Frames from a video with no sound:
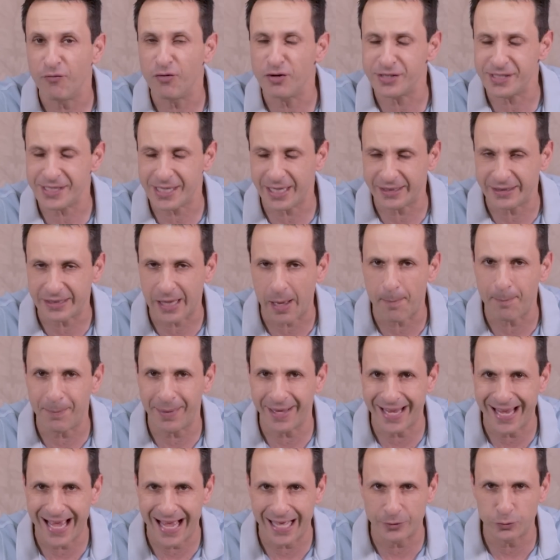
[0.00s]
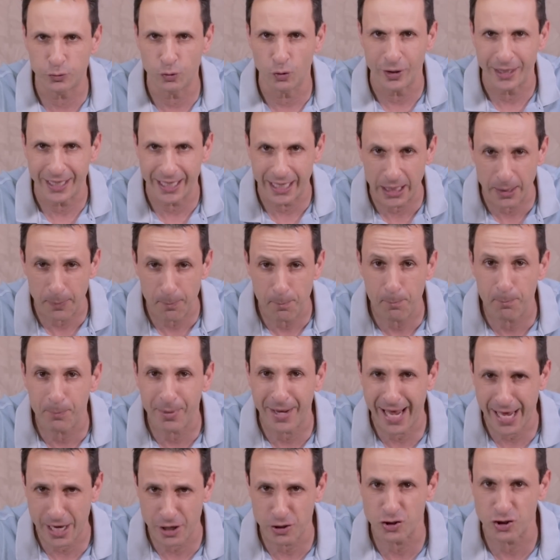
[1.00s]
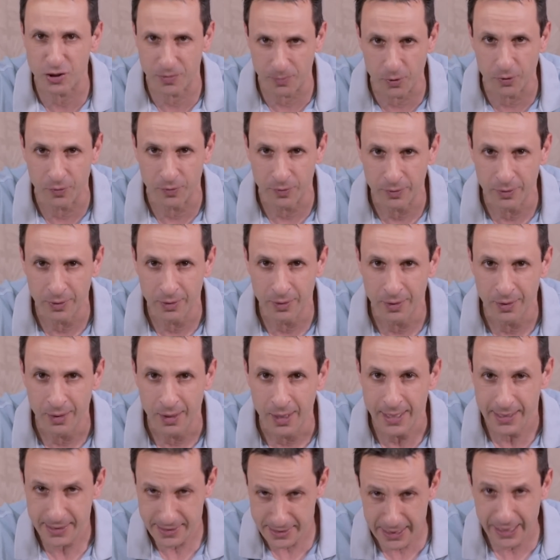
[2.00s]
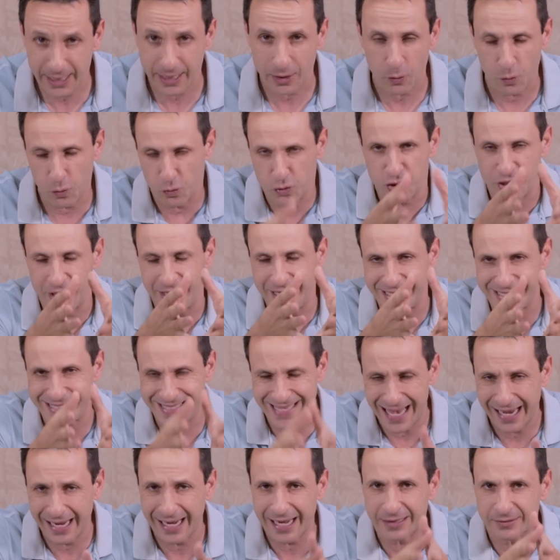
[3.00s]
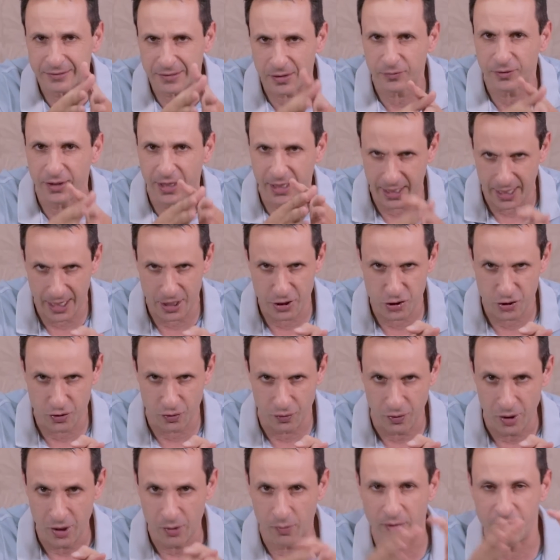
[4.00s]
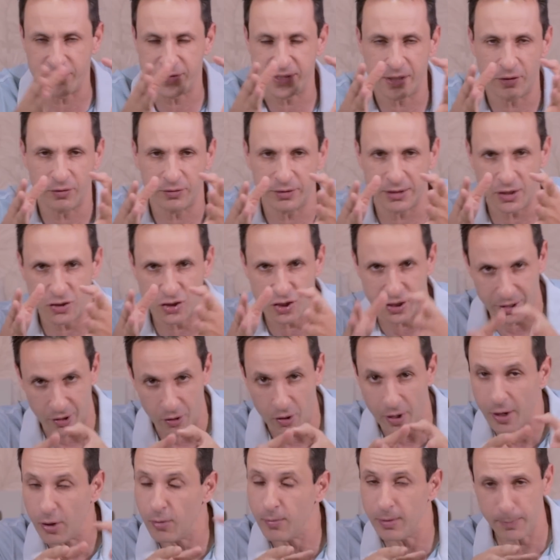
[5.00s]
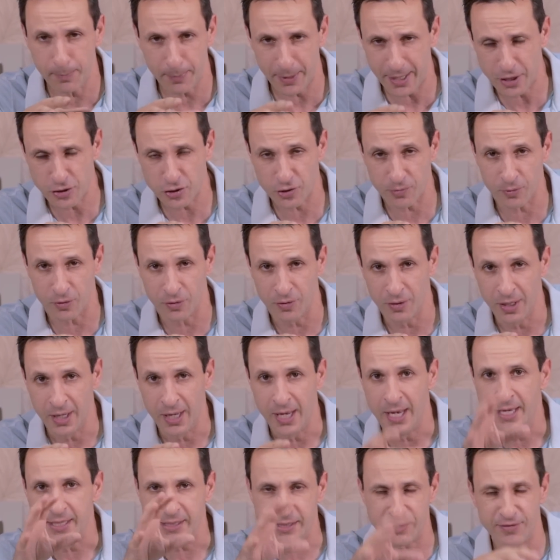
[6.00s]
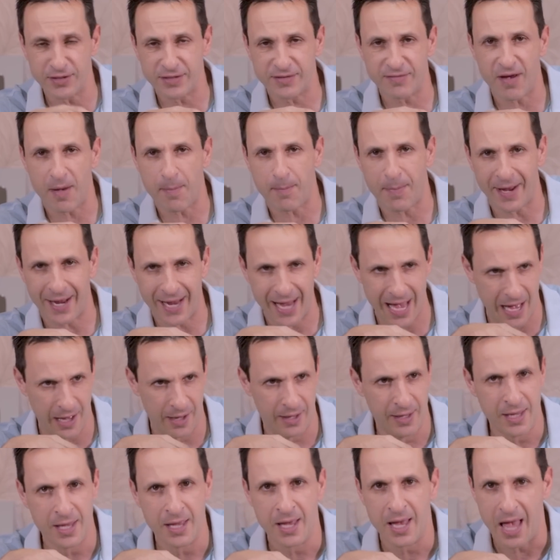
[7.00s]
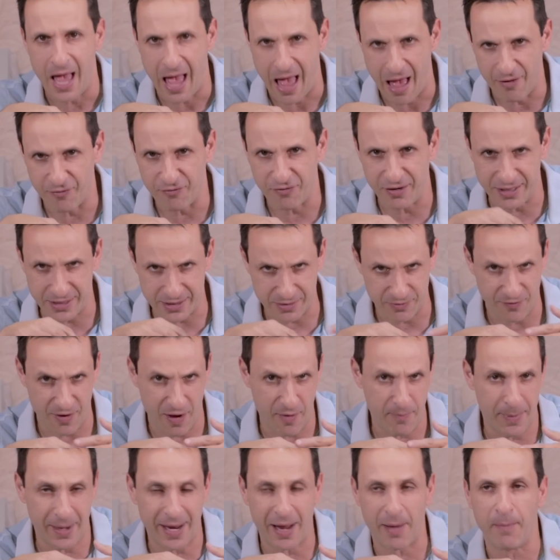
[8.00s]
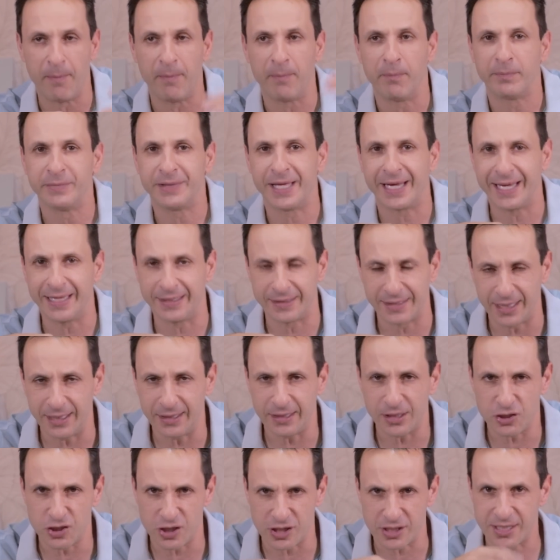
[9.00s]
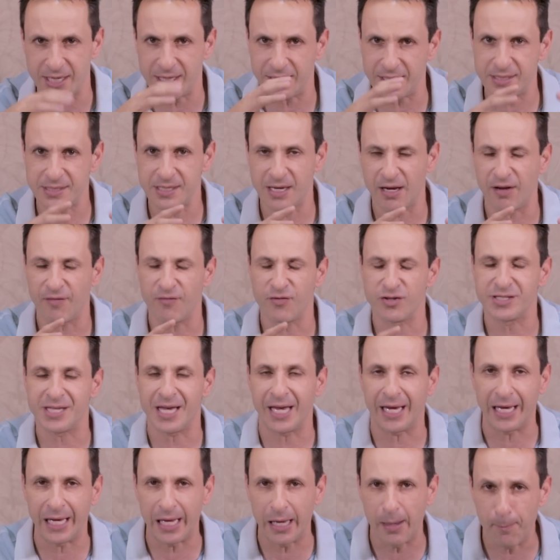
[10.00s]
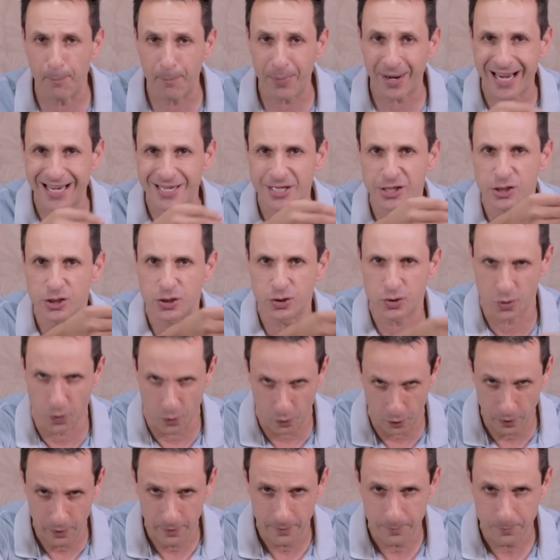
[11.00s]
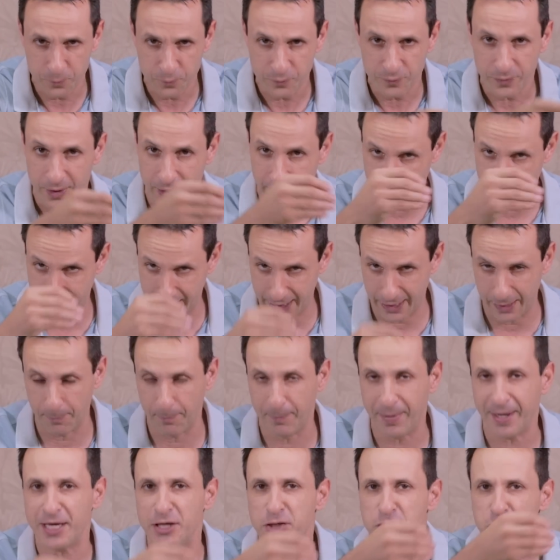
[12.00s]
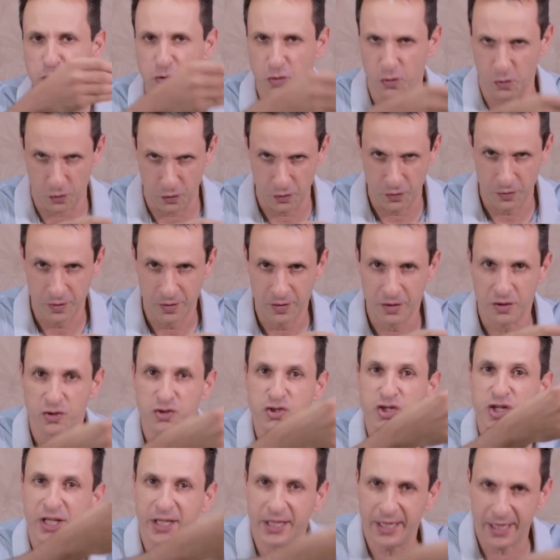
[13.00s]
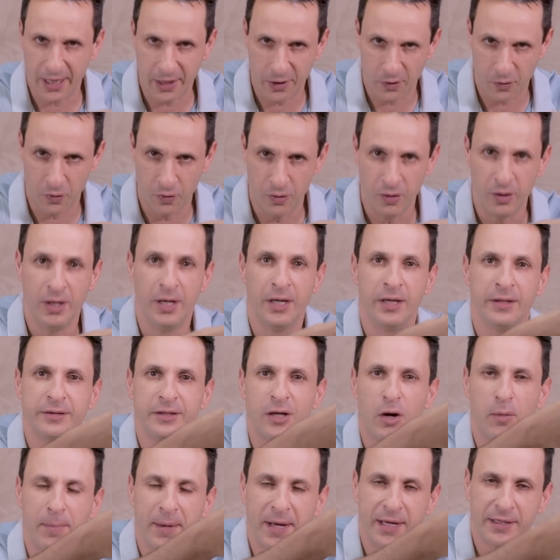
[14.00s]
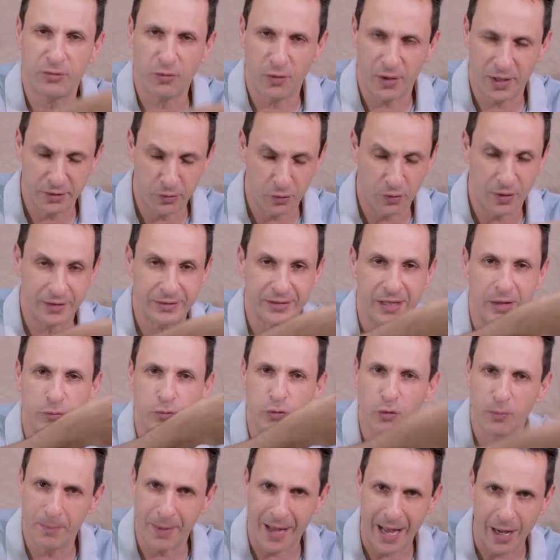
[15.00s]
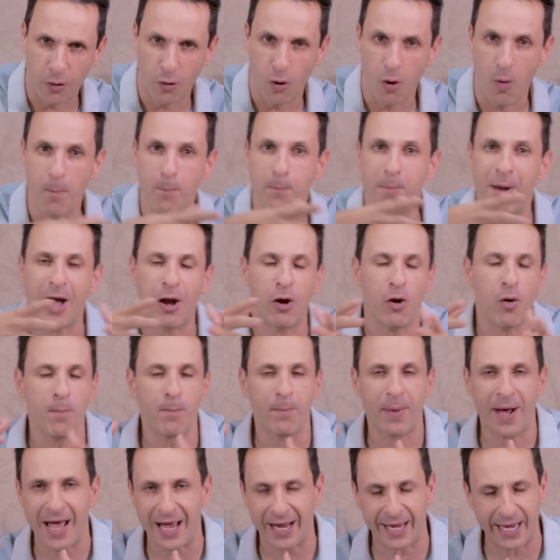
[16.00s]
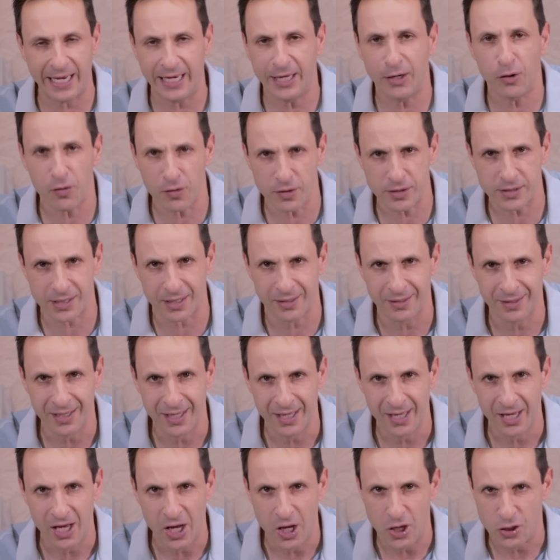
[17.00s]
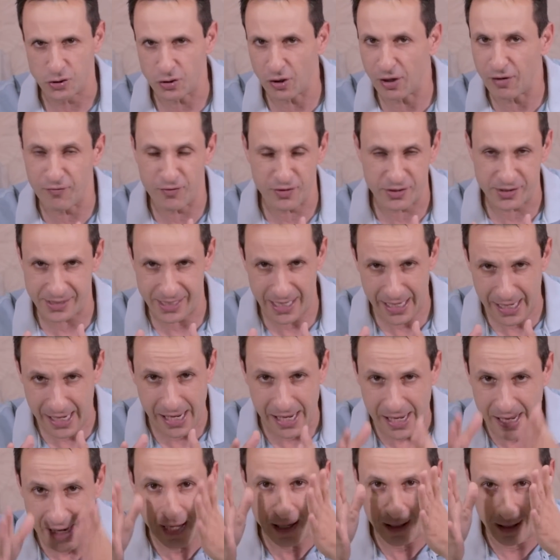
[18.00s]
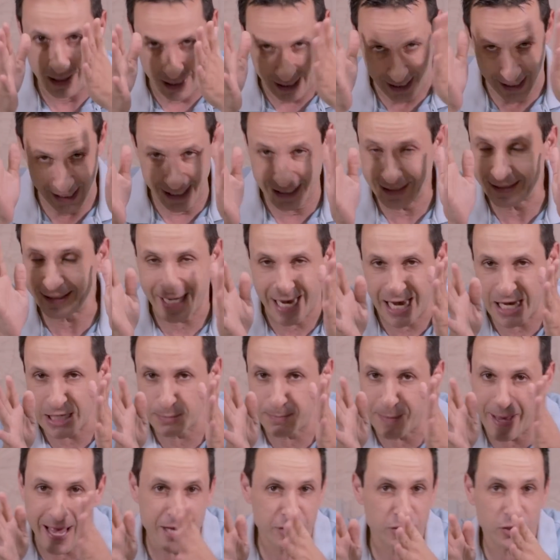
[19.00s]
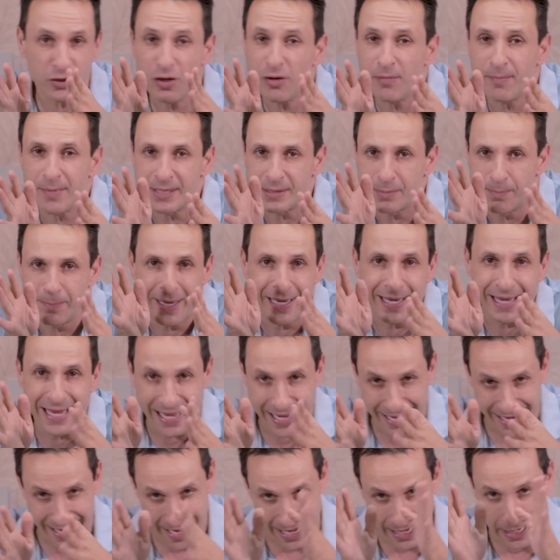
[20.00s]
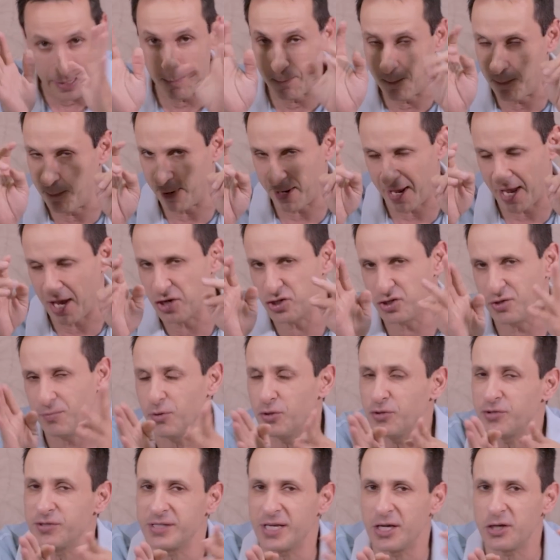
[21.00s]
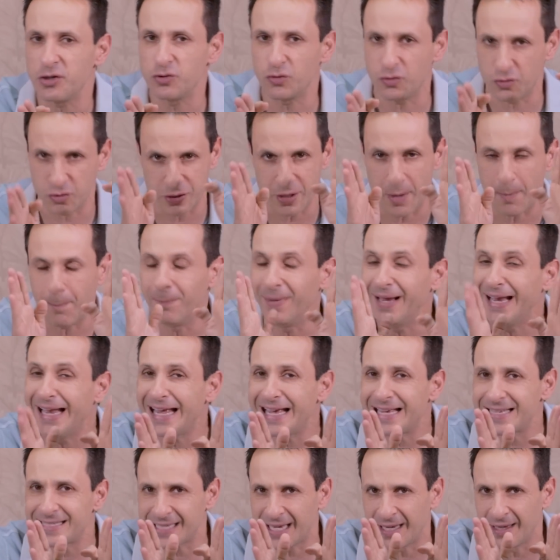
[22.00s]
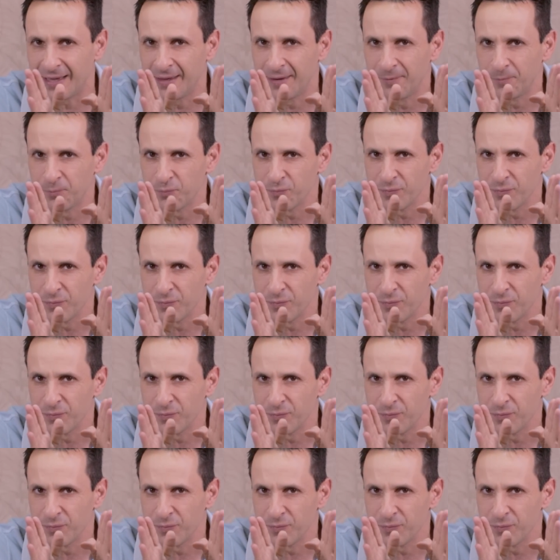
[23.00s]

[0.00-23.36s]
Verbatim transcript: Você está pegando empréstimo. Sim, utilizar cartão de crédito quando você não tem dinheiro é um empréstimo. Se você vai pagar a vista, vai pagar daqui 30 dias, quer dizer que você emprestou, emprestou dinheiro da operadora do cartão do banco para comprar aquele coisa. Só que você, entre aspas, não, mas bem, é empréstimo sem juros. Beleza.